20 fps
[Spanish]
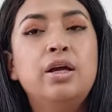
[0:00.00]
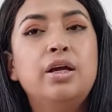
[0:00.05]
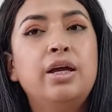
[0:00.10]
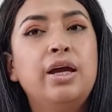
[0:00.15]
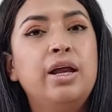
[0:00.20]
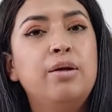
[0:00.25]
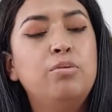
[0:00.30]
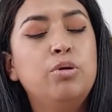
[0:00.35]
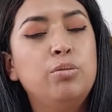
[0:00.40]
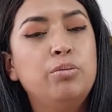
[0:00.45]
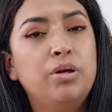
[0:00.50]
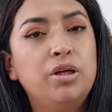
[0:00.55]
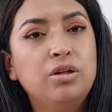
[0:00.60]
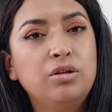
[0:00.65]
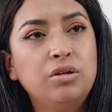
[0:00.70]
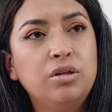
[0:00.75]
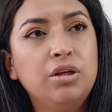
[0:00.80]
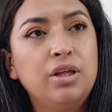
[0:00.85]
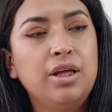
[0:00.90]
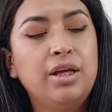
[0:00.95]
Que el
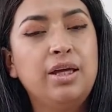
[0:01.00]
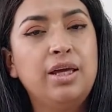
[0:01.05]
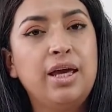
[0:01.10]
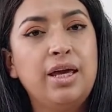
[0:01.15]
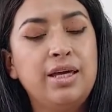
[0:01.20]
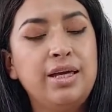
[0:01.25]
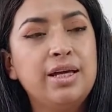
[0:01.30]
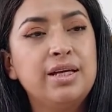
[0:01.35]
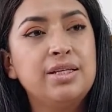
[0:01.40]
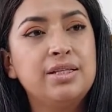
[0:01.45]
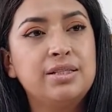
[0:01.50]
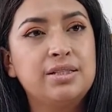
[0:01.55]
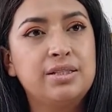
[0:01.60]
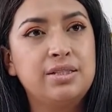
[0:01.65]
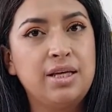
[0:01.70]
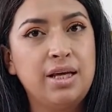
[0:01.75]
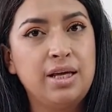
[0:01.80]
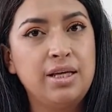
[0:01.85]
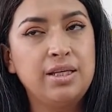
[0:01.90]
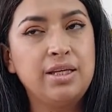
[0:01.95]
momento de ella
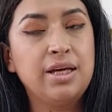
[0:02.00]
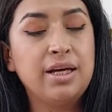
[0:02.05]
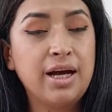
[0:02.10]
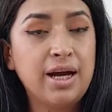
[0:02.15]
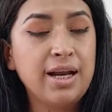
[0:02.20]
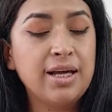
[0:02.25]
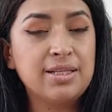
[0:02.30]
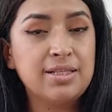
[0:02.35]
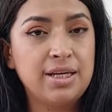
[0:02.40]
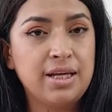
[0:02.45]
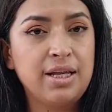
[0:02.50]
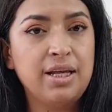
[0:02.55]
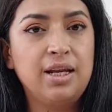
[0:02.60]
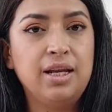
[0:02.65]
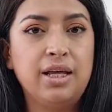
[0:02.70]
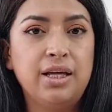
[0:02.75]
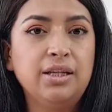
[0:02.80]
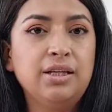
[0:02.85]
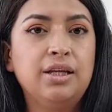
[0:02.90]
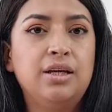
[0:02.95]
se, a ser
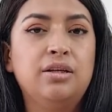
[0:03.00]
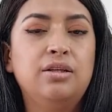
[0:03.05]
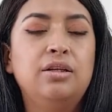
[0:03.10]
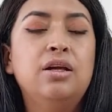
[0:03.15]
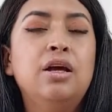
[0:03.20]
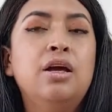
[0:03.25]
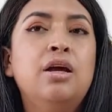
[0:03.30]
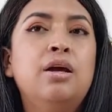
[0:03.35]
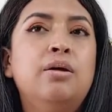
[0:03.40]
electa